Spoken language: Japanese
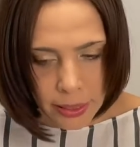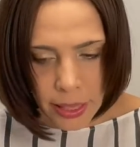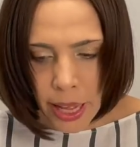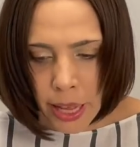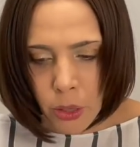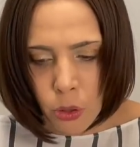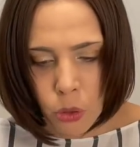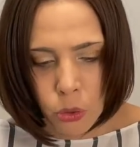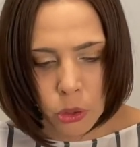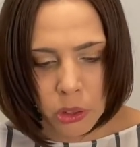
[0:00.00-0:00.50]

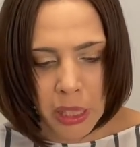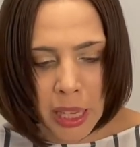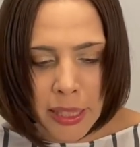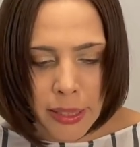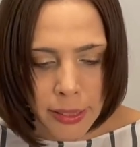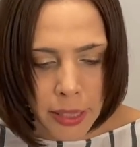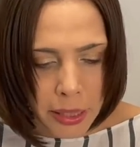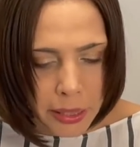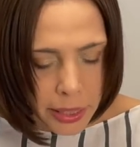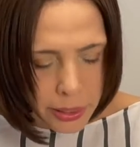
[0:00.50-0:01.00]
韓国を
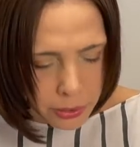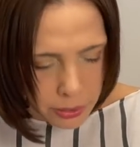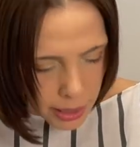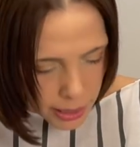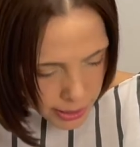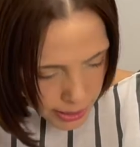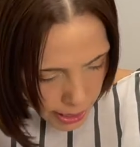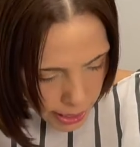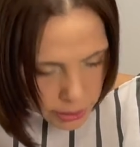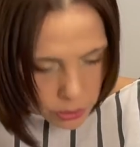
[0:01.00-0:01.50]
助けてく
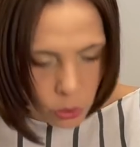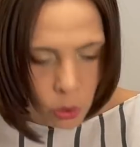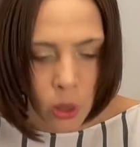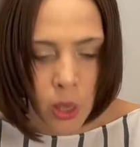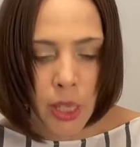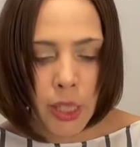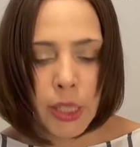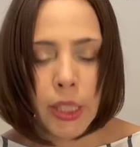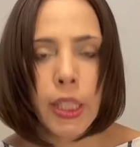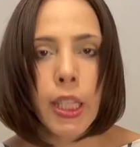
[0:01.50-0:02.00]
ださいと
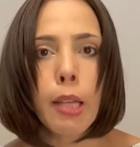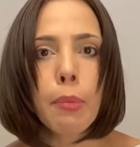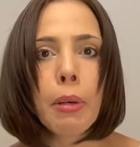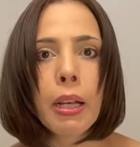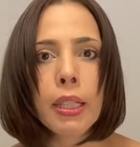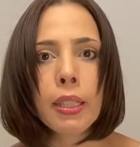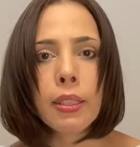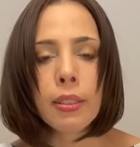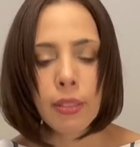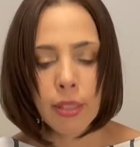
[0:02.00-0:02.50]
言え
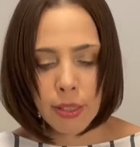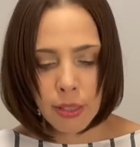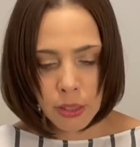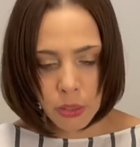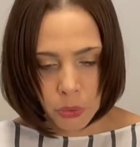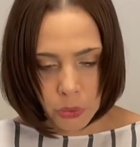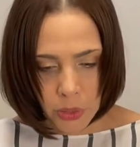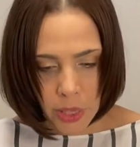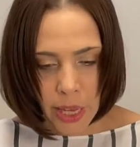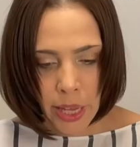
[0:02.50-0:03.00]
ばいいんです
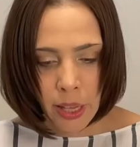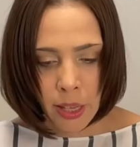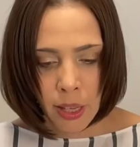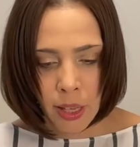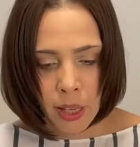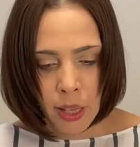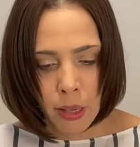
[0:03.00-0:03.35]
よね。